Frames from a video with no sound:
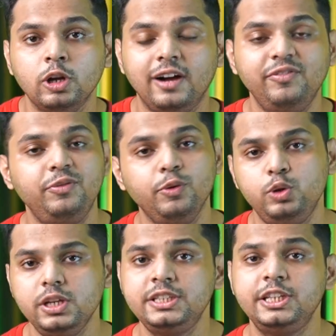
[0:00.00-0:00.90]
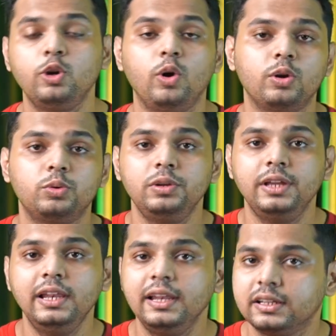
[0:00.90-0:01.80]
काफी फ्यूचरिस्टिक और
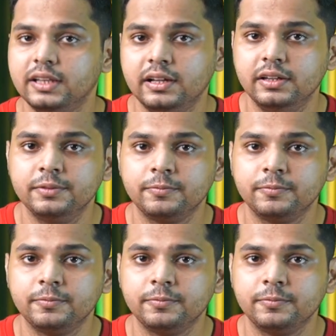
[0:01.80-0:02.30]
कुलियर लगता है